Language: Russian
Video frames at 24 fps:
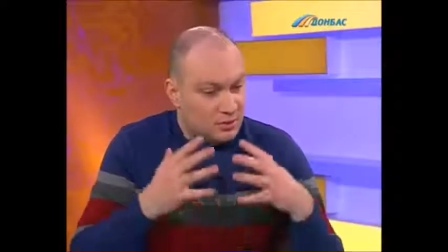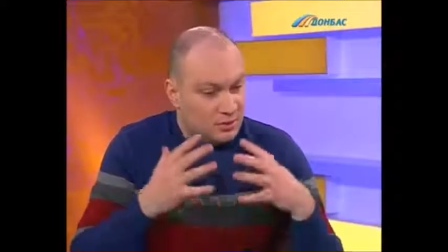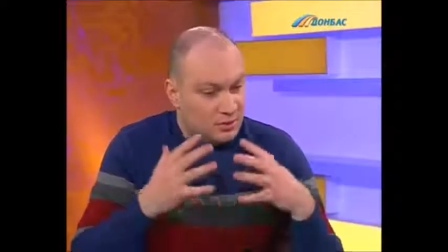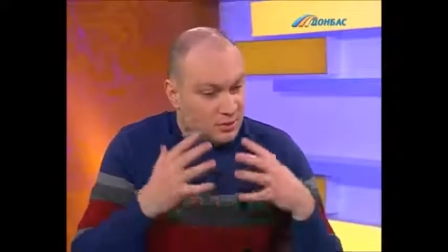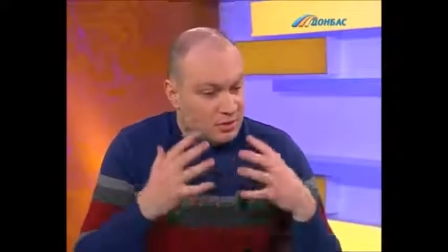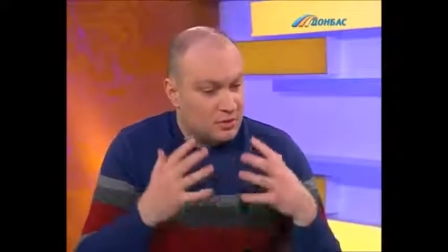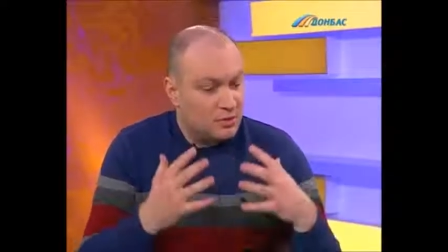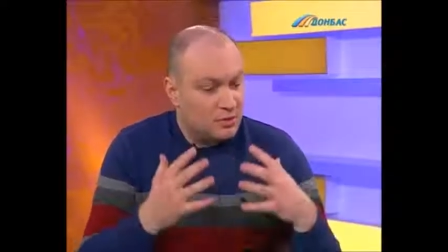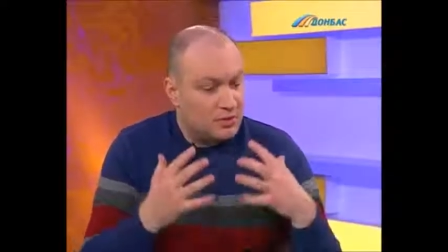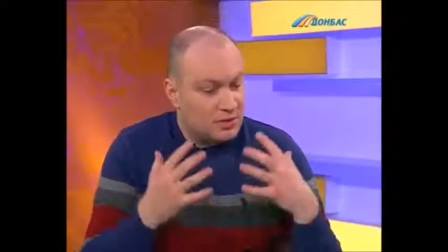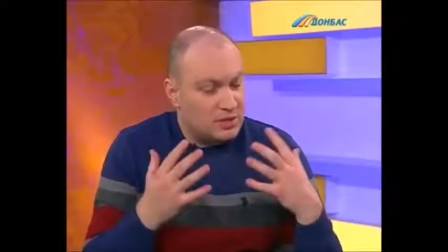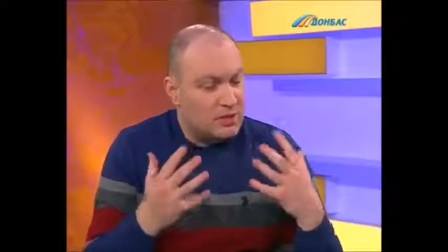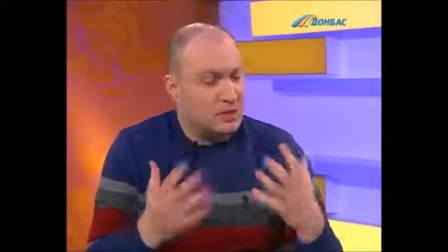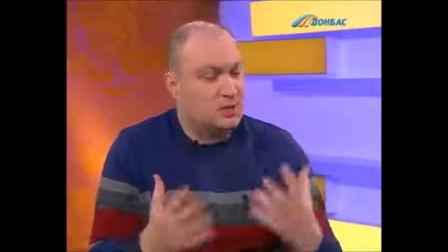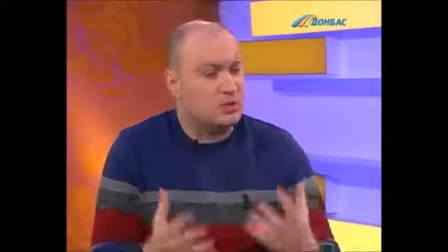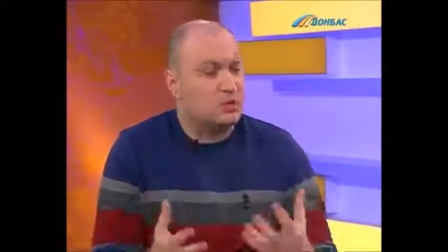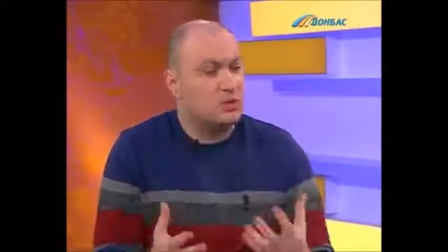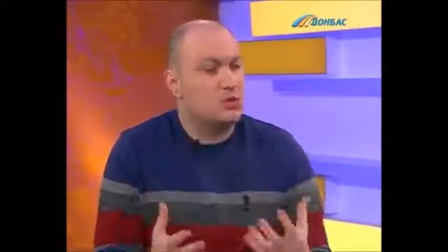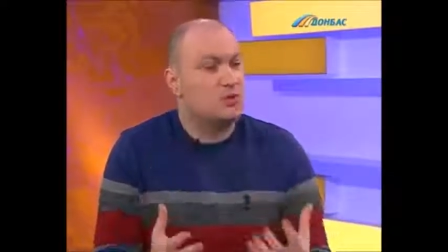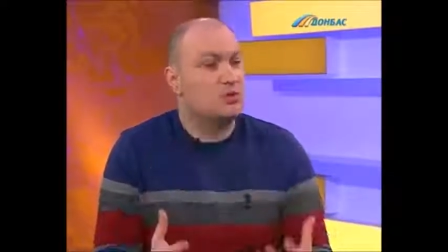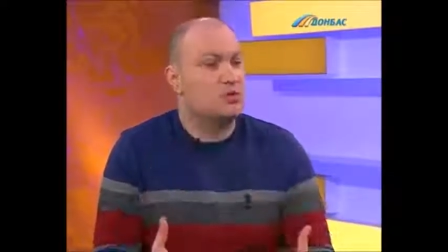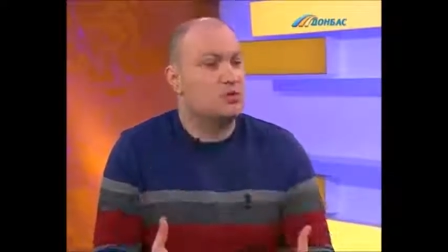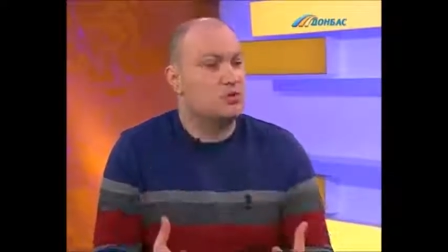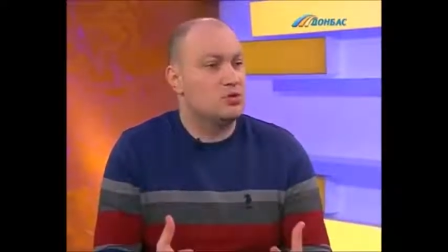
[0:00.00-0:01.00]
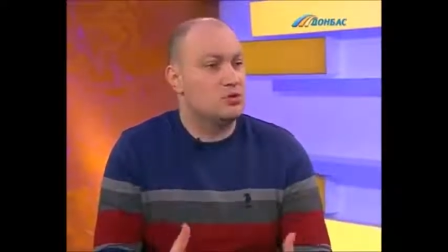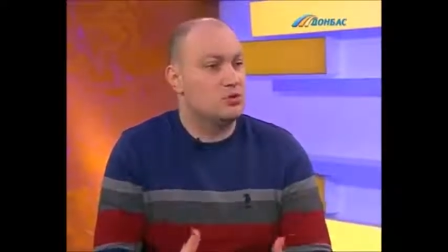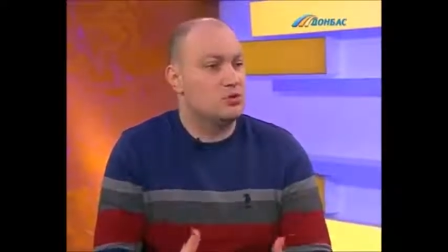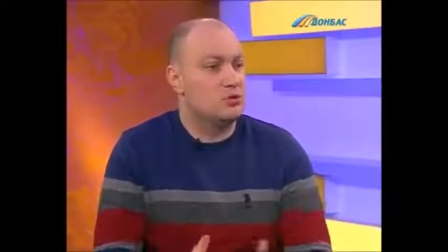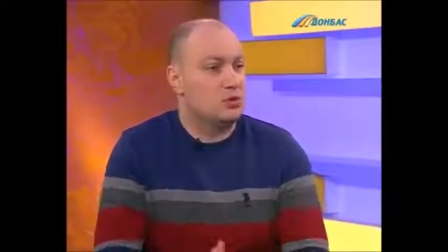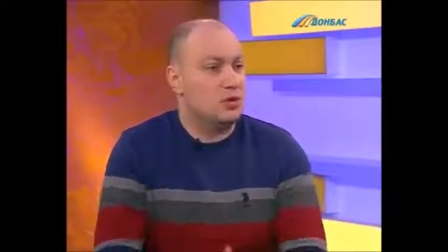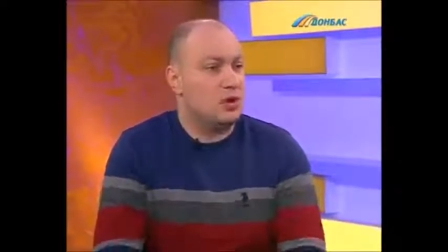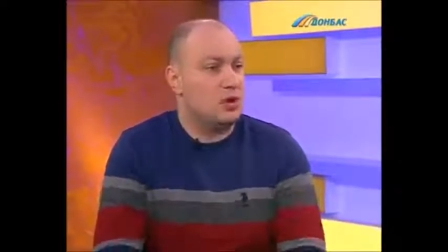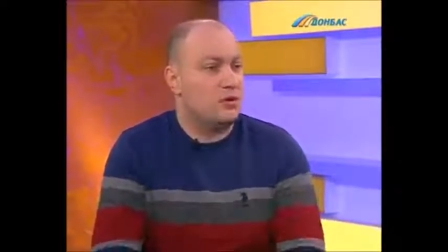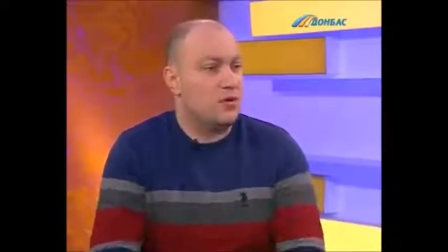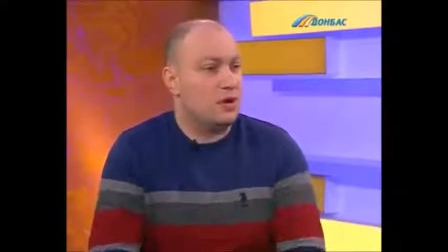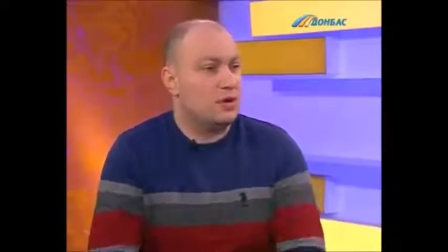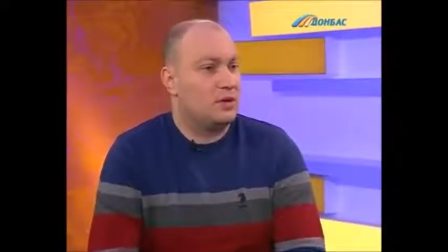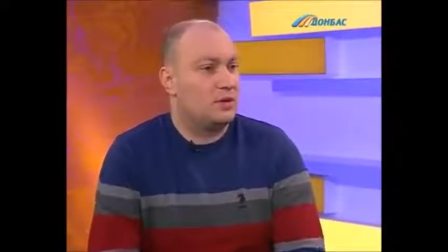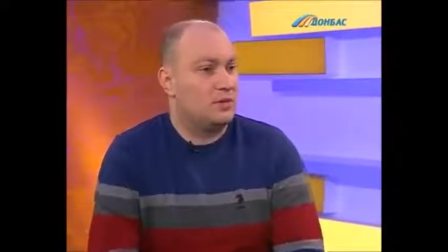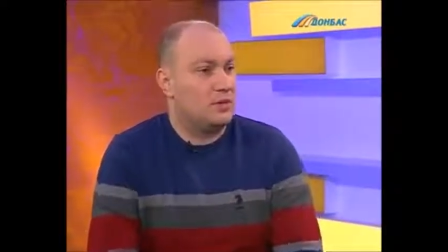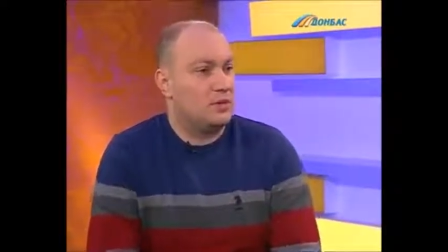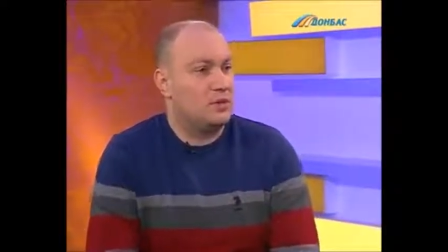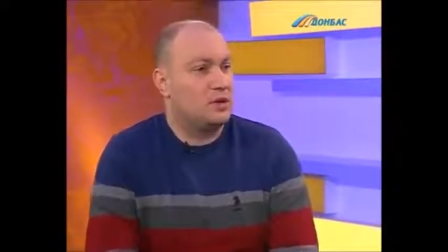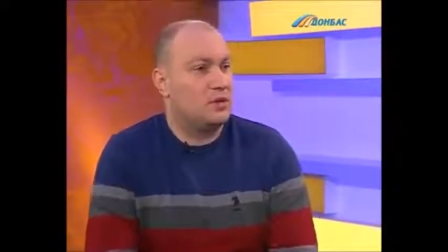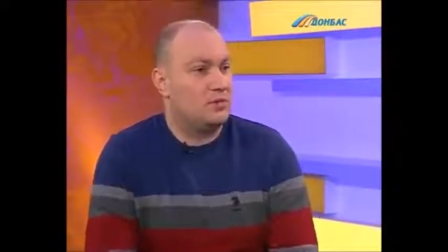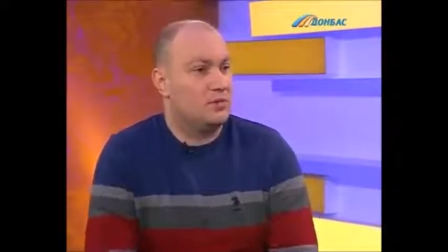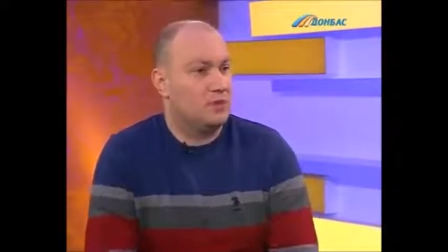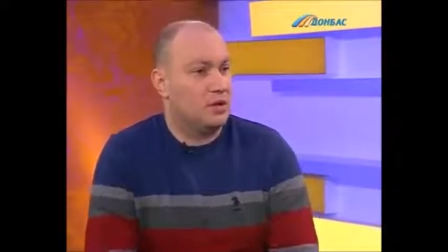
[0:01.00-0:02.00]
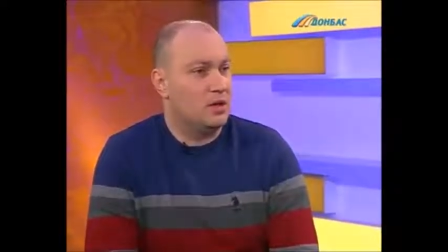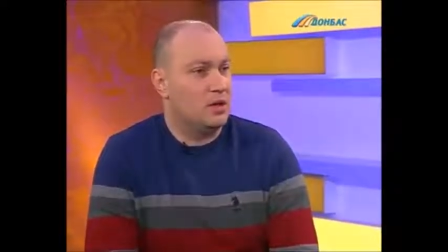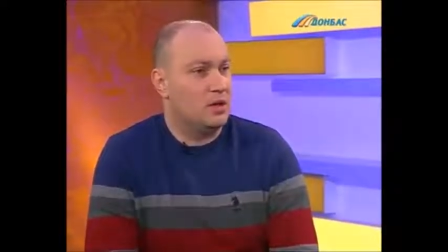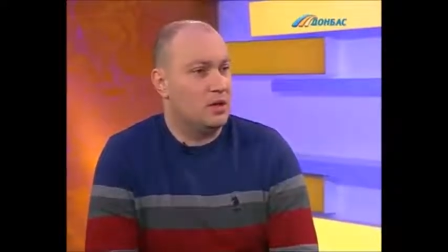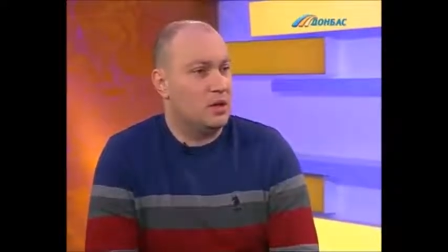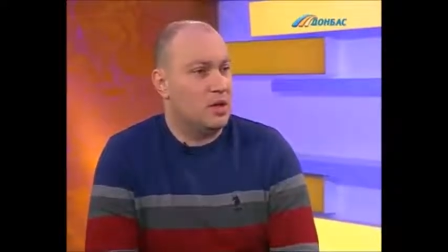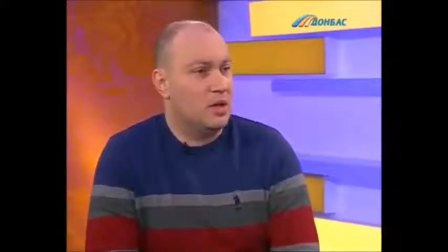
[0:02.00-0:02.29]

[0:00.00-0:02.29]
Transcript: нужно признать, что они существуют как факт объективной